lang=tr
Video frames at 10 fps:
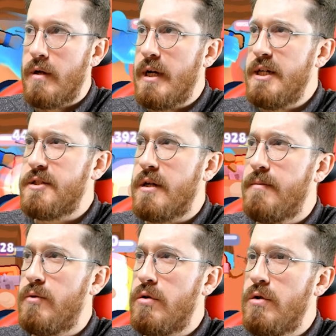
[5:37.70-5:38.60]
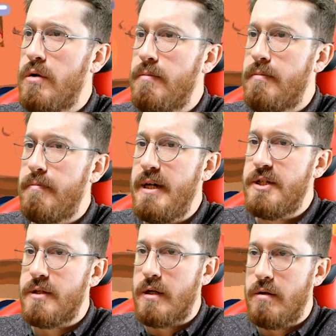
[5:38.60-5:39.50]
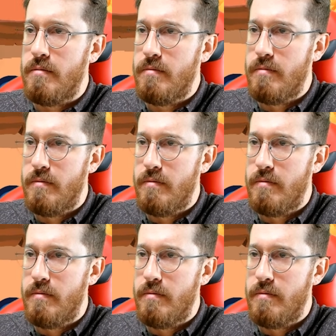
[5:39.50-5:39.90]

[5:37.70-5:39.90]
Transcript: Kaç takım oluyor? 5 takım.